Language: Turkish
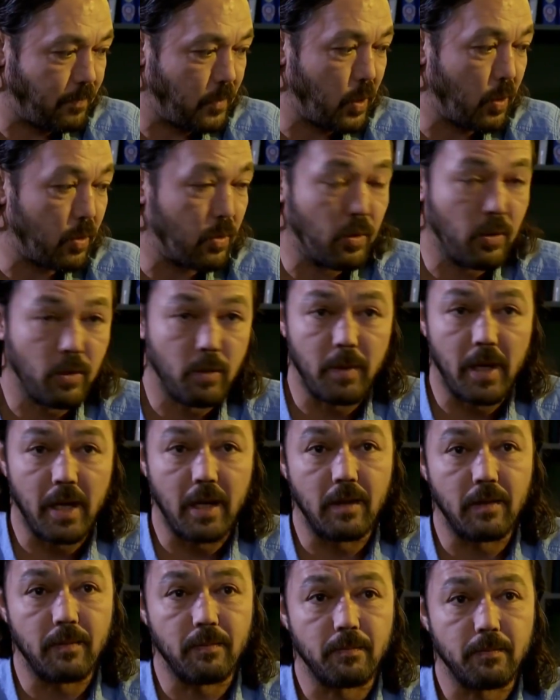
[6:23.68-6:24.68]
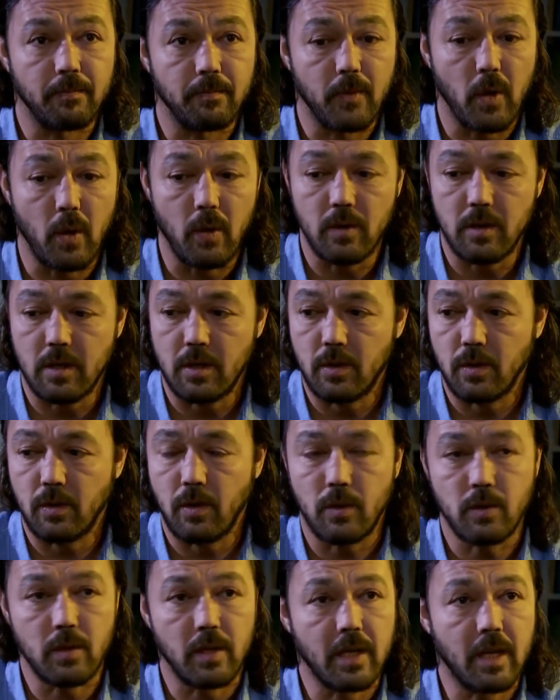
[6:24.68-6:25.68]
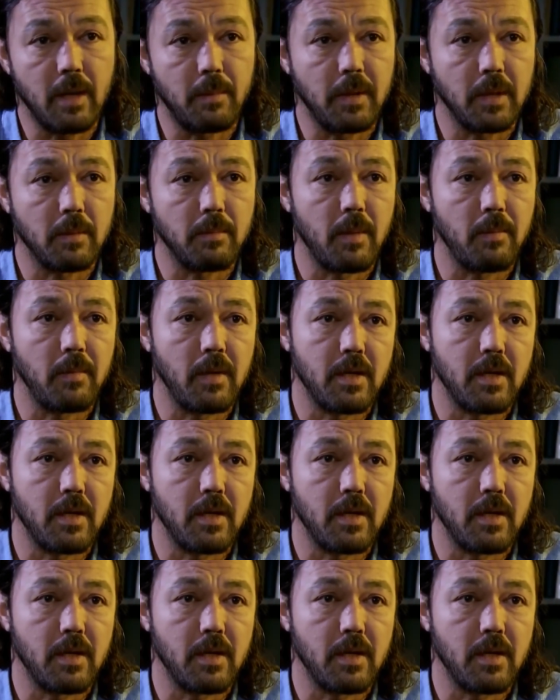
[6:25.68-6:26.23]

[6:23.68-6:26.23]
Çok yoğunum Aylin. Önce şu dosyayı kapatmam